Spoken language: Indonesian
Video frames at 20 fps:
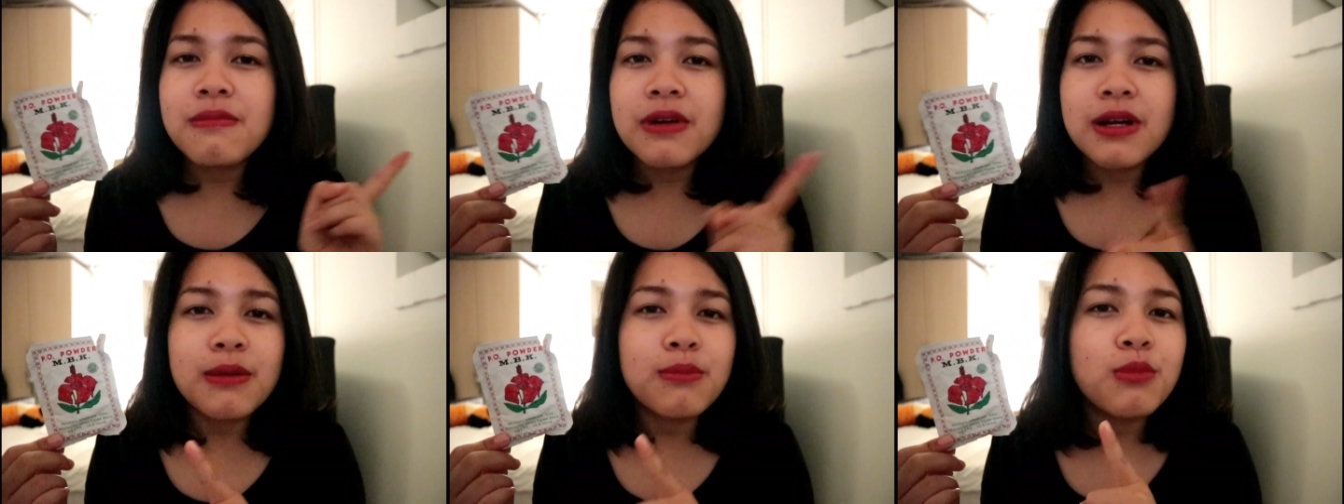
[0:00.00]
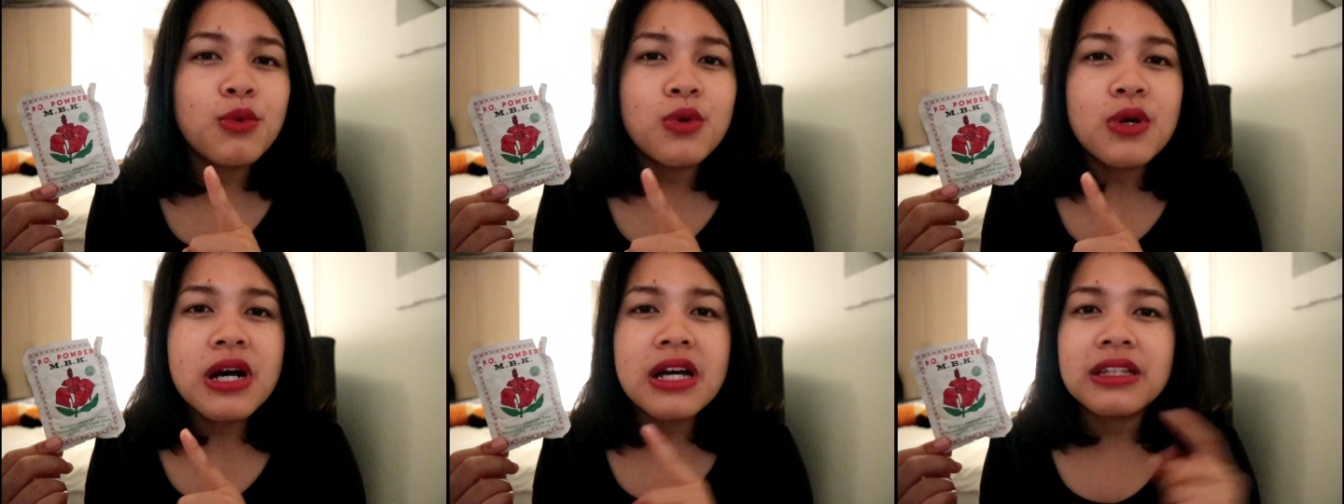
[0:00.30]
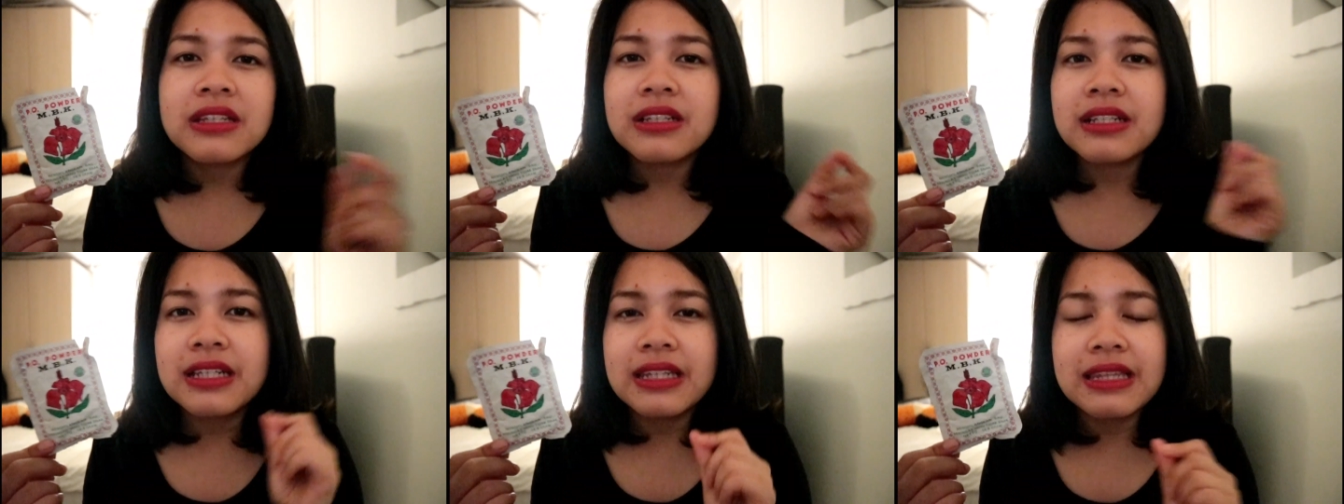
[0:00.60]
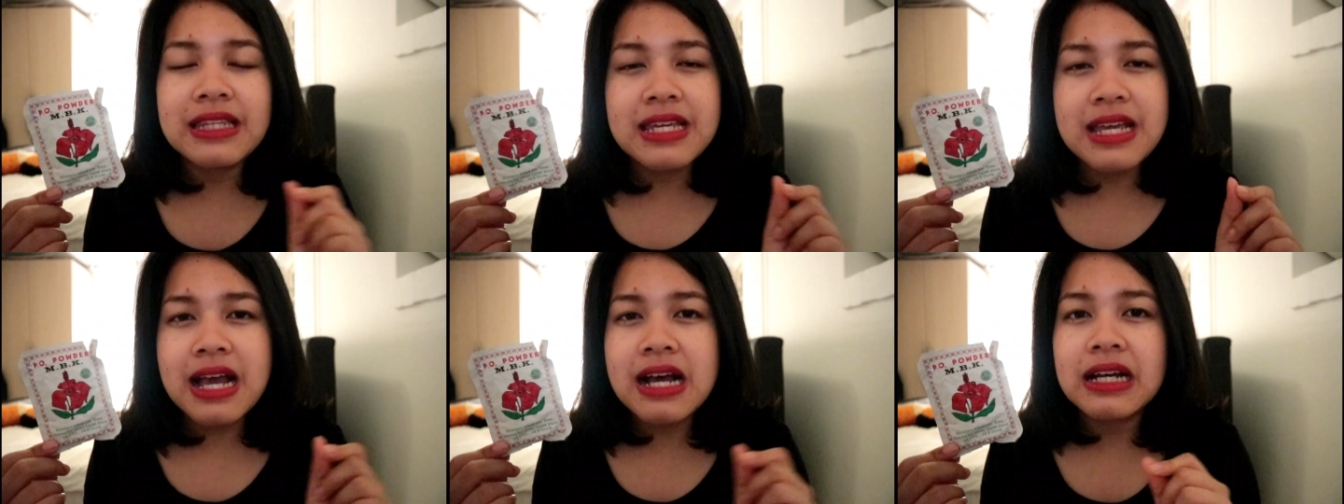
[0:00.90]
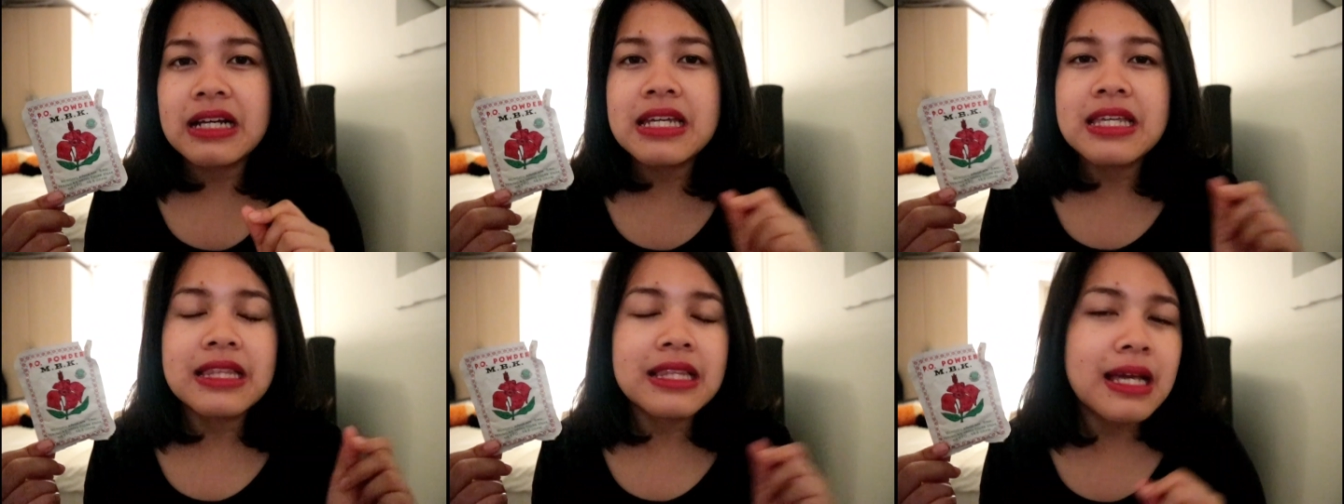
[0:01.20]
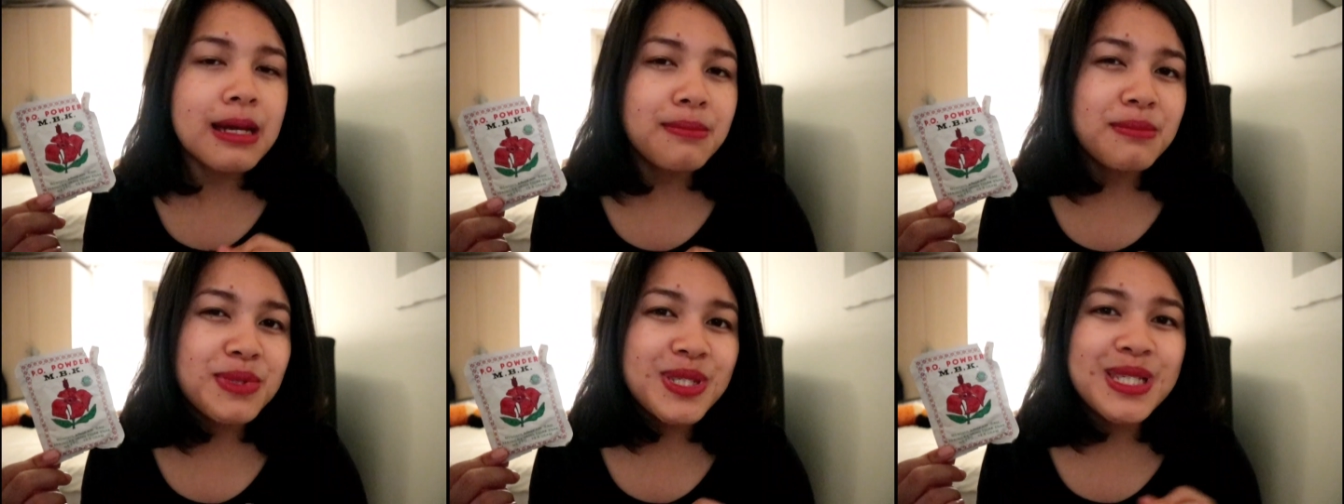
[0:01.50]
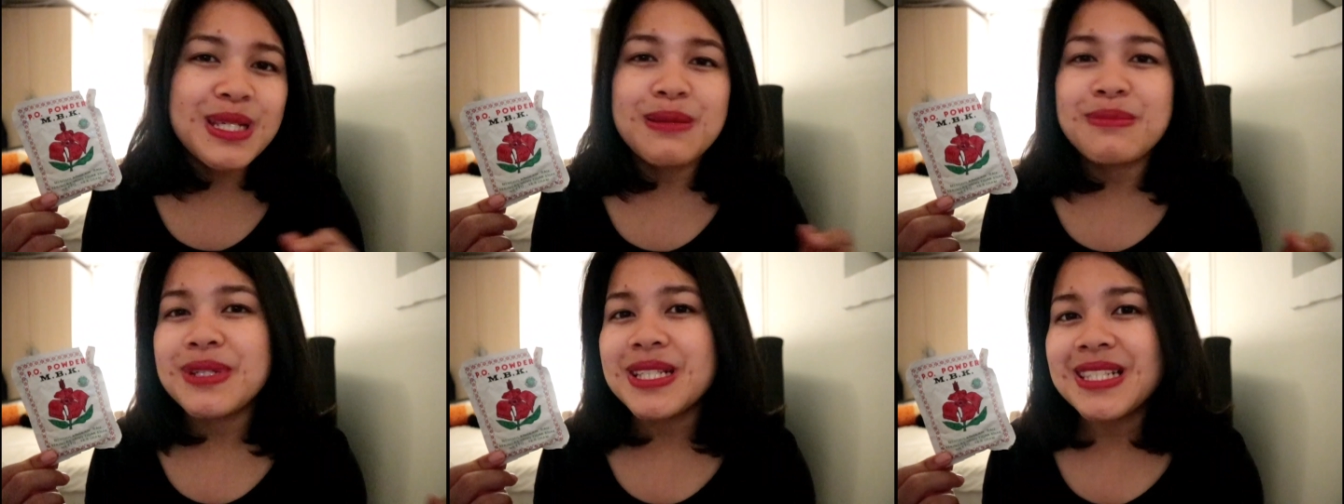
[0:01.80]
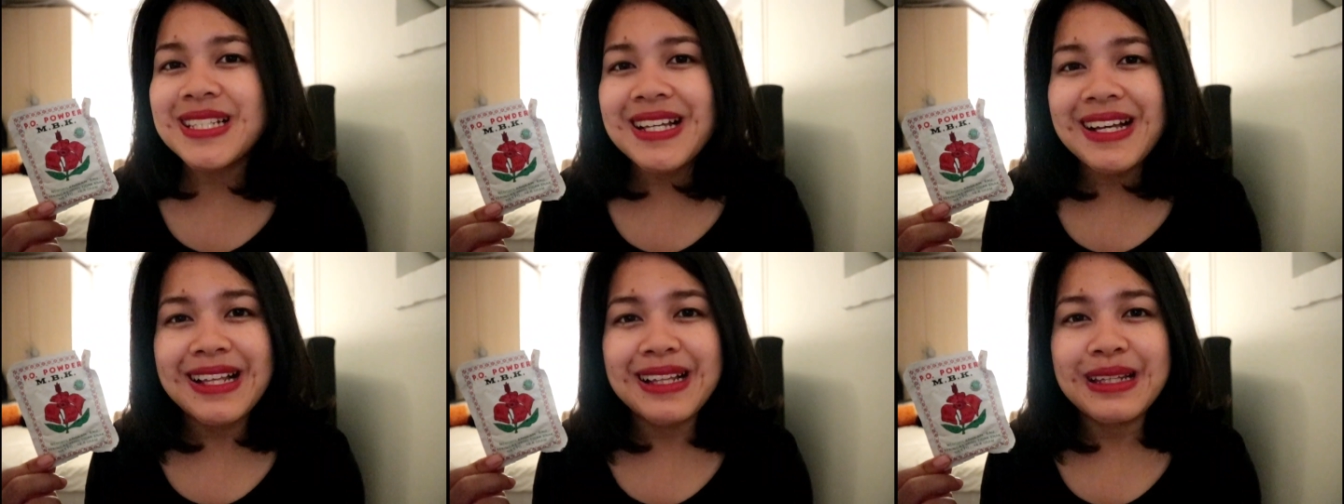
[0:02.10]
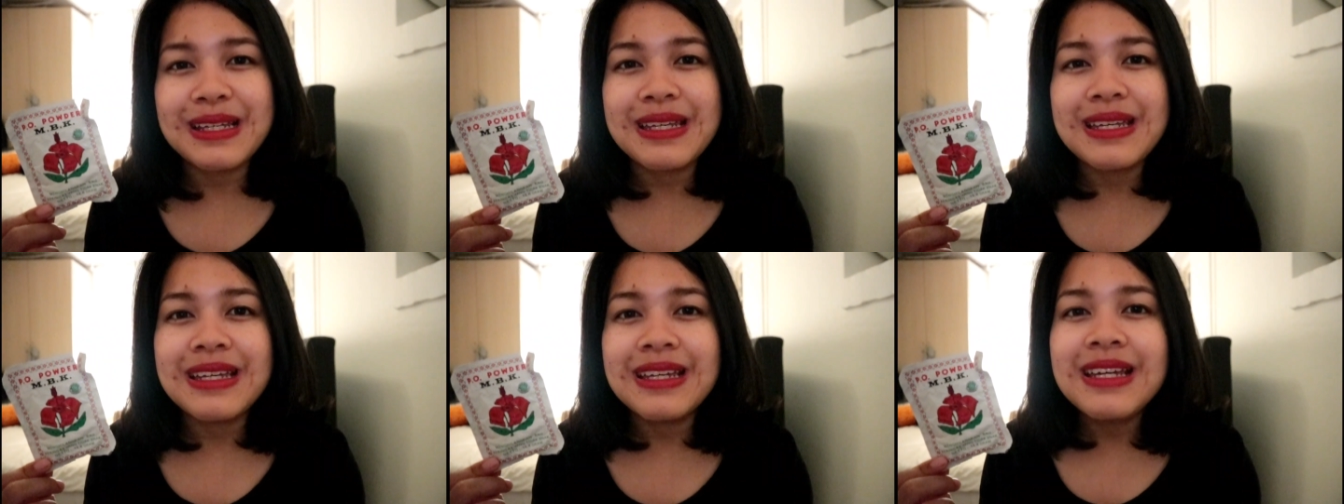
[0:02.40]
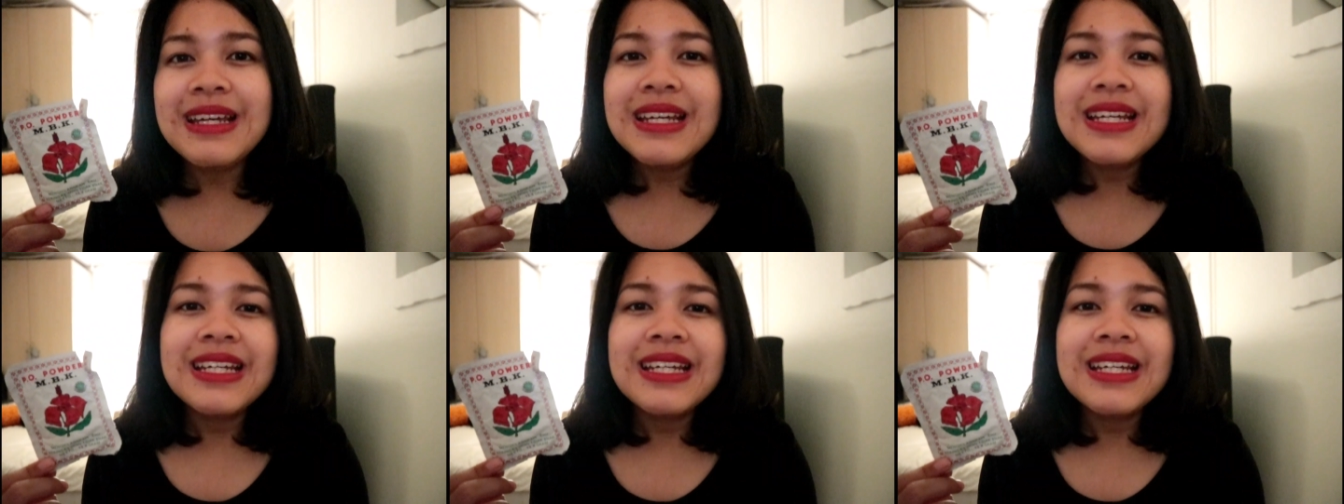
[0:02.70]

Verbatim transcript: ngebuat ketiak hitam sama sekali